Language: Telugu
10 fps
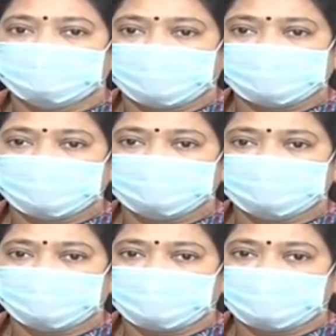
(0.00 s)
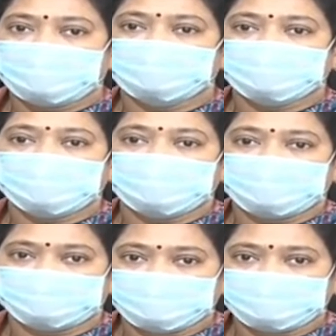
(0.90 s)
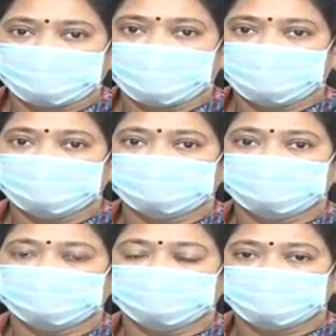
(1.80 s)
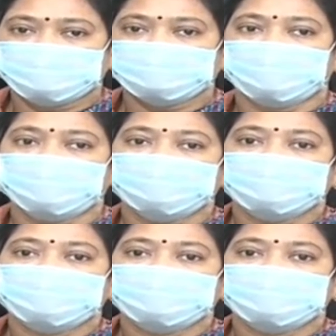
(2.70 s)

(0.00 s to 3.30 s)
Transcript: పద్దెనిమిది వేల ఏడు వందల యాభై రూపాయలు చొప్పున